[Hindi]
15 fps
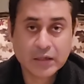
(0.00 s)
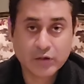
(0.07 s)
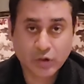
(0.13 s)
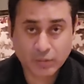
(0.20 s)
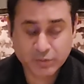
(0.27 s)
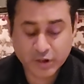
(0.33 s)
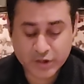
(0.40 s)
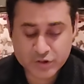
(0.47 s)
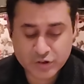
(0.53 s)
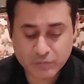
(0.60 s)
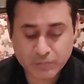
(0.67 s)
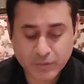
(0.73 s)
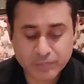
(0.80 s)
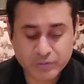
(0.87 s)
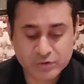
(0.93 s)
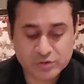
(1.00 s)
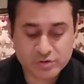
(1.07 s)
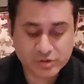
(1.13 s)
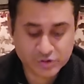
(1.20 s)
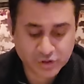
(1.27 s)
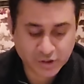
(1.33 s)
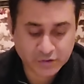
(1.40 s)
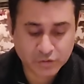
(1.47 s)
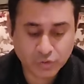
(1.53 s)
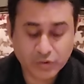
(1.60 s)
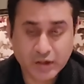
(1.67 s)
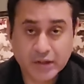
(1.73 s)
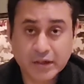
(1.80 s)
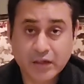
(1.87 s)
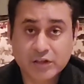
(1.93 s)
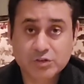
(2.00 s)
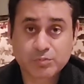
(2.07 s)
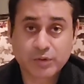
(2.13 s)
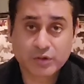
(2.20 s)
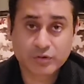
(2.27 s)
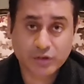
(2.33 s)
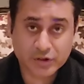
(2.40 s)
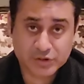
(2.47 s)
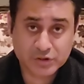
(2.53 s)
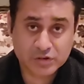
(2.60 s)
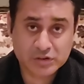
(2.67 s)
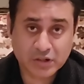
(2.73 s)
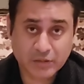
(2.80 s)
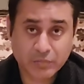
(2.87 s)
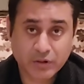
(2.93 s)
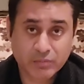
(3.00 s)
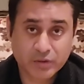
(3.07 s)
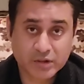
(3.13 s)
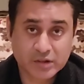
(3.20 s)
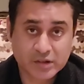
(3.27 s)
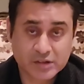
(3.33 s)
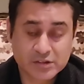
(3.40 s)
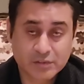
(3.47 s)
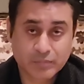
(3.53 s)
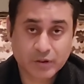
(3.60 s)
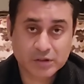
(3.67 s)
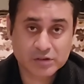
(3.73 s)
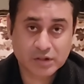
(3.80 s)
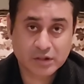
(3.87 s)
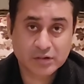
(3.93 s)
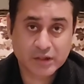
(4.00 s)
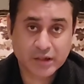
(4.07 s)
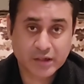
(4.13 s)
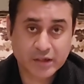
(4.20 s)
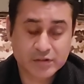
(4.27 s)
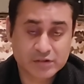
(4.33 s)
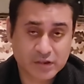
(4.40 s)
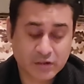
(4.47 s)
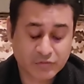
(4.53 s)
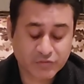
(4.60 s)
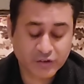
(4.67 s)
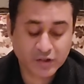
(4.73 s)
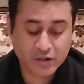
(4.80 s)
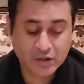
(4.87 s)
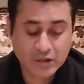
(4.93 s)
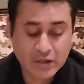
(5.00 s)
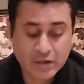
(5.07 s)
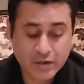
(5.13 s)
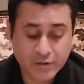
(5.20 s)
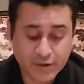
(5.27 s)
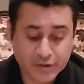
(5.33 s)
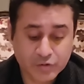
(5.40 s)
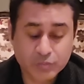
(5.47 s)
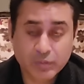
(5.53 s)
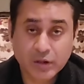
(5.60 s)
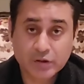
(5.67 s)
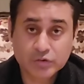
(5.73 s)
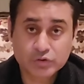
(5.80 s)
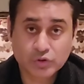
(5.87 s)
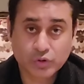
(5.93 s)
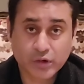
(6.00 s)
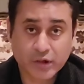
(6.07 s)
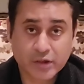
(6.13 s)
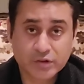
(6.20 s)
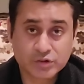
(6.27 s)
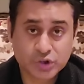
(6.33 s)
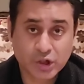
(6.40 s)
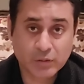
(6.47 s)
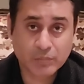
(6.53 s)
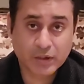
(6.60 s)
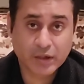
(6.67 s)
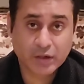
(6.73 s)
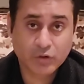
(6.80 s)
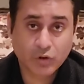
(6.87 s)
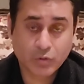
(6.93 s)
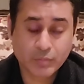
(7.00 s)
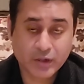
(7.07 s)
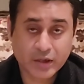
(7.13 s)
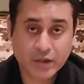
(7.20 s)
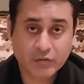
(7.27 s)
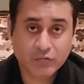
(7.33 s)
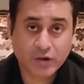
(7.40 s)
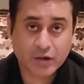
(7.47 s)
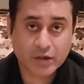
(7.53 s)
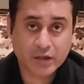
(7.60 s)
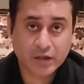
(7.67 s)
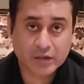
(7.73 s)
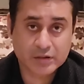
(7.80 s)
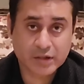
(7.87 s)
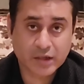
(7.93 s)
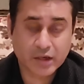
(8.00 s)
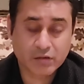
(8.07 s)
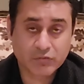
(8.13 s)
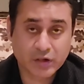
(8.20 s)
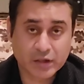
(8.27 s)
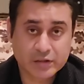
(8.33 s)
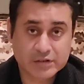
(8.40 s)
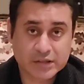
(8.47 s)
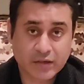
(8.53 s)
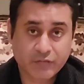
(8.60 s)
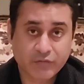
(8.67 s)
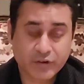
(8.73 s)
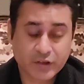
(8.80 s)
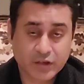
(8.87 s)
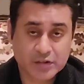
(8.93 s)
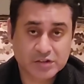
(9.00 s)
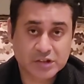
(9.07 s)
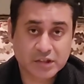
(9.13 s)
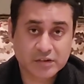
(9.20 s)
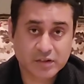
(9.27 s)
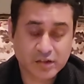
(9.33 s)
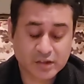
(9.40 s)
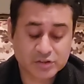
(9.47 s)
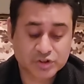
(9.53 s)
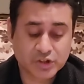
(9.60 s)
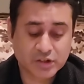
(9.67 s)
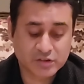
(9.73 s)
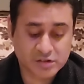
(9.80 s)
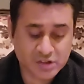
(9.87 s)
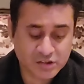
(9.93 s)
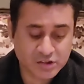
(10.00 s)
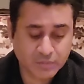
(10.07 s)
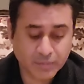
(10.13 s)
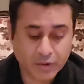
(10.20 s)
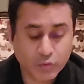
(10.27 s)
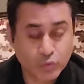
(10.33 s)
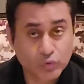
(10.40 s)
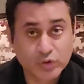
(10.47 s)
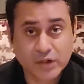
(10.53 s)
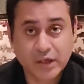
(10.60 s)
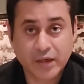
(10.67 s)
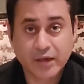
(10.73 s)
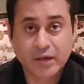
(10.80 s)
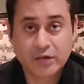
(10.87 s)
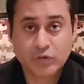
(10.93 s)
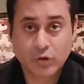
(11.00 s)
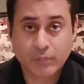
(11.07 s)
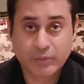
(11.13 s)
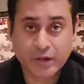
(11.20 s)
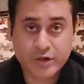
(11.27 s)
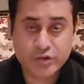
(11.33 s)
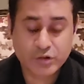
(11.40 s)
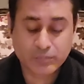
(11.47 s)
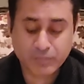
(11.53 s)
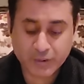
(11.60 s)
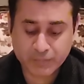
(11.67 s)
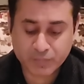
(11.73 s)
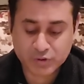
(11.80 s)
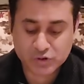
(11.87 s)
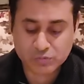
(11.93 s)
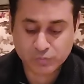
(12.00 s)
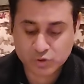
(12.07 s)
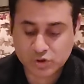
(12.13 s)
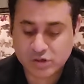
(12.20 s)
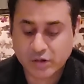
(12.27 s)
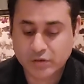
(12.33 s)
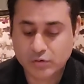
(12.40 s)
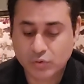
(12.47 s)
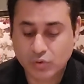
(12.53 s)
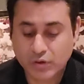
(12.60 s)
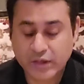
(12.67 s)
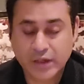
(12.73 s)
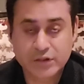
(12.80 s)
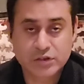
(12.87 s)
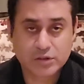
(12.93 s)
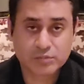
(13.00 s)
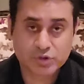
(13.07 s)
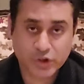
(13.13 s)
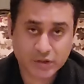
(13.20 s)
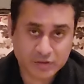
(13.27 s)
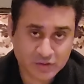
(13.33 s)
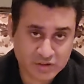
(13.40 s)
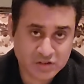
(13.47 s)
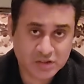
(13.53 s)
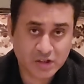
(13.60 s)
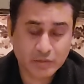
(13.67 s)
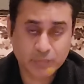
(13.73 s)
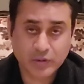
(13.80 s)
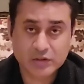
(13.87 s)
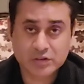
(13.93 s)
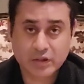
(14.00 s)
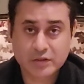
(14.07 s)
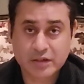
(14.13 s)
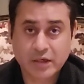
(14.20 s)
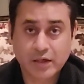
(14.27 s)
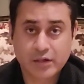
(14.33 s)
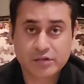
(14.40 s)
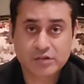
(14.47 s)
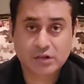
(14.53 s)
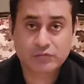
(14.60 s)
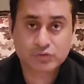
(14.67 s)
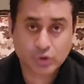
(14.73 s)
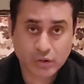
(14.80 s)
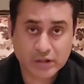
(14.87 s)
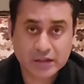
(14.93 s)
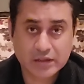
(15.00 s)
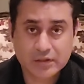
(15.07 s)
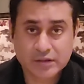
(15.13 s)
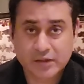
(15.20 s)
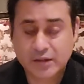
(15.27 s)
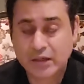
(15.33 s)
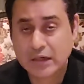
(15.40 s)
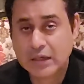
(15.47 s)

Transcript: नॉमिनेशन पेपर्स रिजेक्ट हो गए यासमीन राशिद साहिबा बड़ी देर से पाकिस्तान तहरीक इंसाफ की रहनुमा जो कि जेल में है नौ मई के वाकयात के हवाले से एफ आई आर्स के इंदराज के नतीजे में उनके नॉमिनेशन पेपर्स मुस्तरद हो गए हैं जमशेद दस्ती पाकिस्तान तहरीक इंसाफ ज्वाइन की थी